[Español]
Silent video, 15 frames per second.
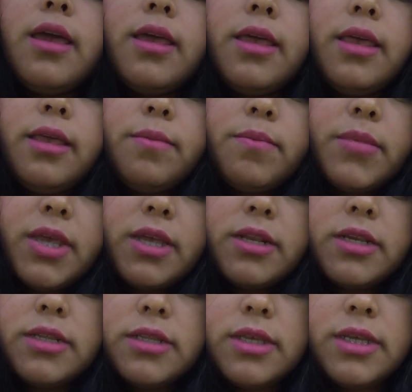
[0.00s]
y
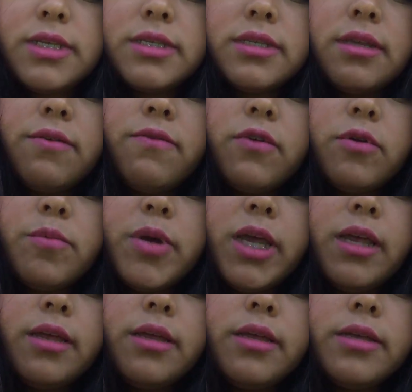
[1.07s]
vienen de esta
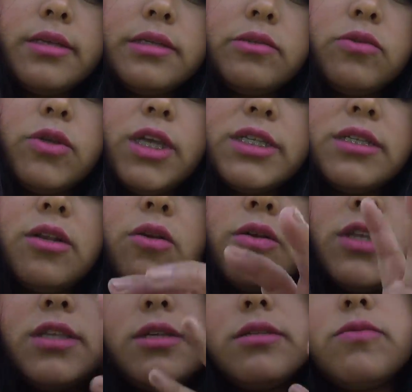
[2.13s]
forma esto ya se lo
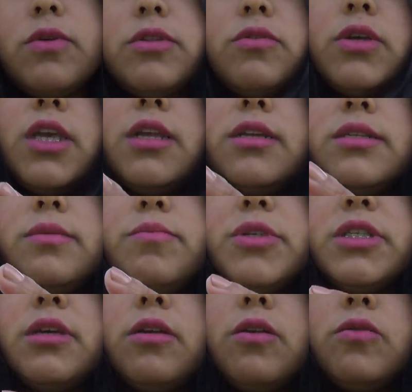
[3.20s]
quitas cuando quieras
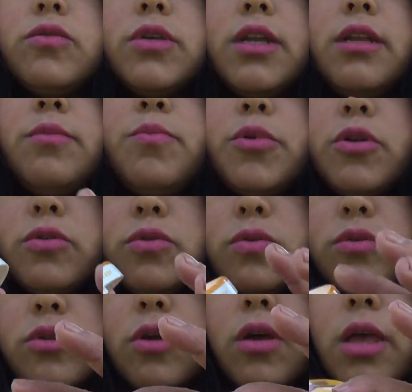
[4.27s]
empezar a usar el
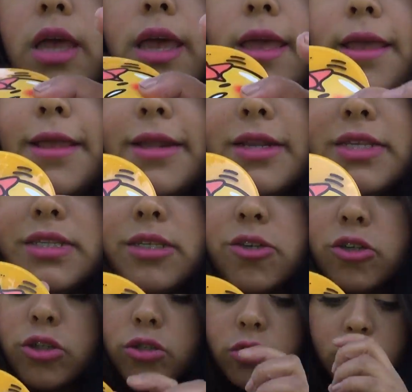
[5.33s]
producto y les
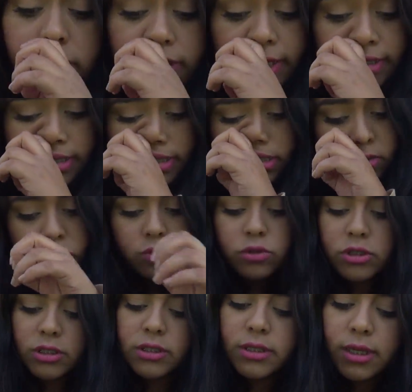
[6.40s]
digo son tres
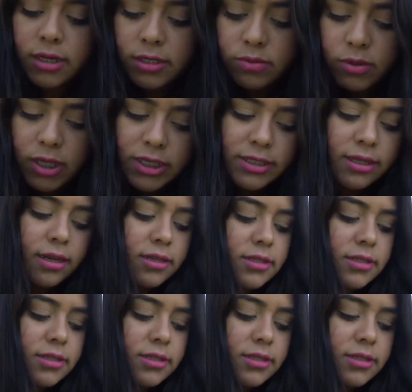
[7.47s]
estuches que les voy a estar